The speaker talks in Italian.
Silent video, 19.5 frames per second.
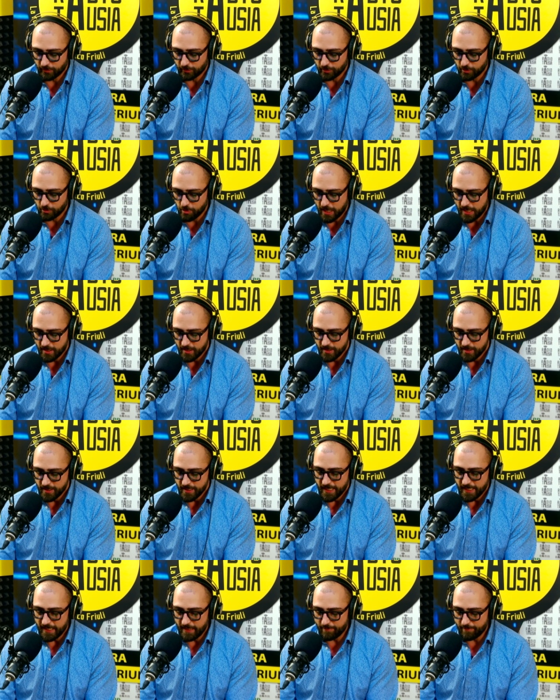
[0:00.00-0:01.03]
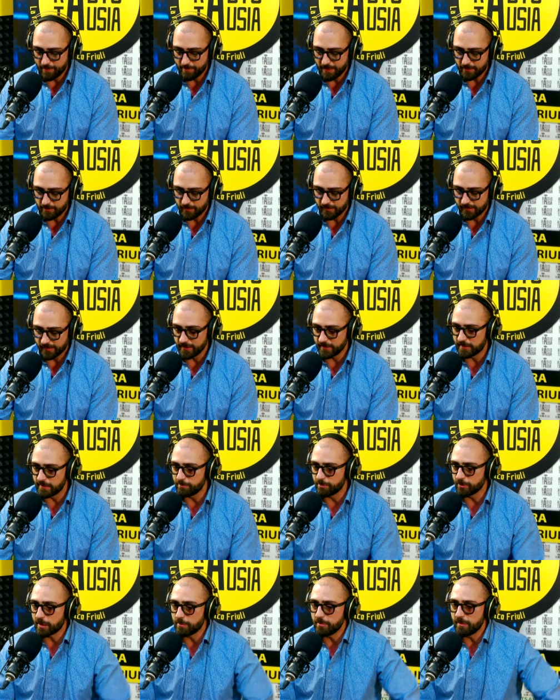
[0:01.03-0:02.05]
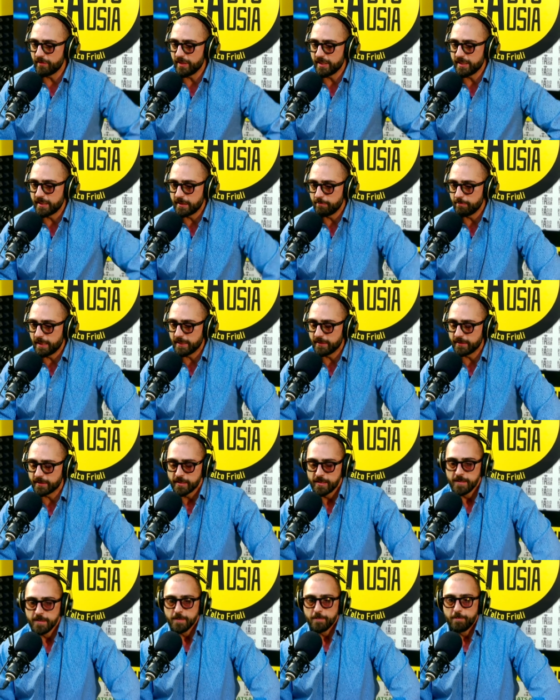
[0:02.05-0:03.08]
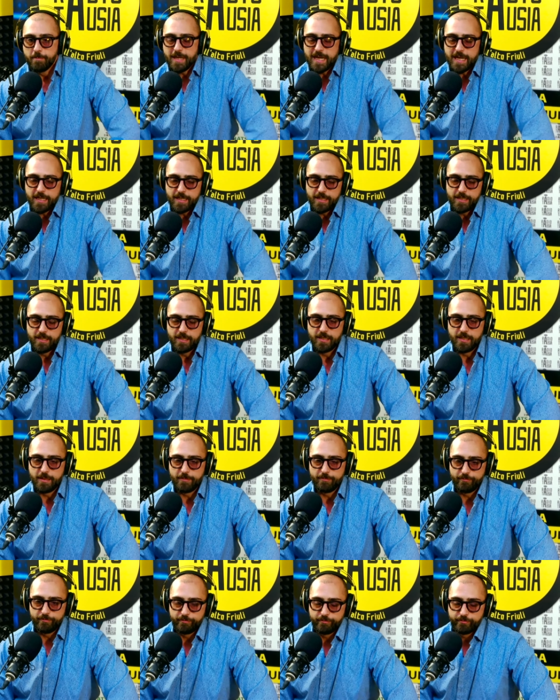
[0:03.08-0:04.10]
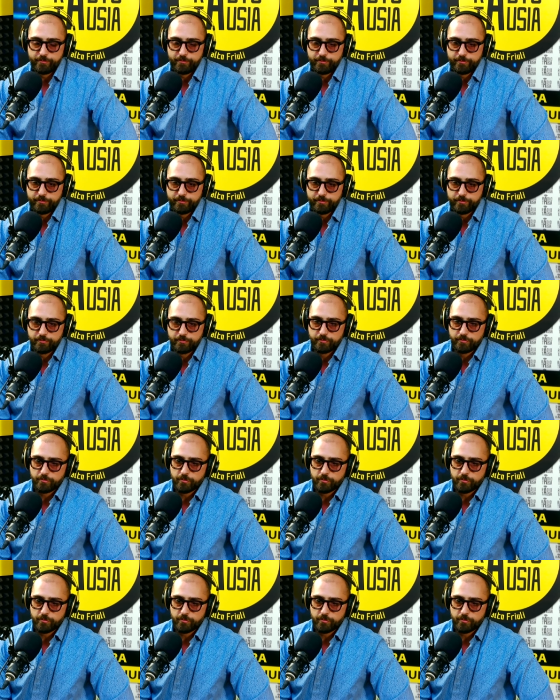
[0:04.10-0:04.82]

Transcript: questo qua è la prima cosa che ti potrebbe venire in mente. Ma um,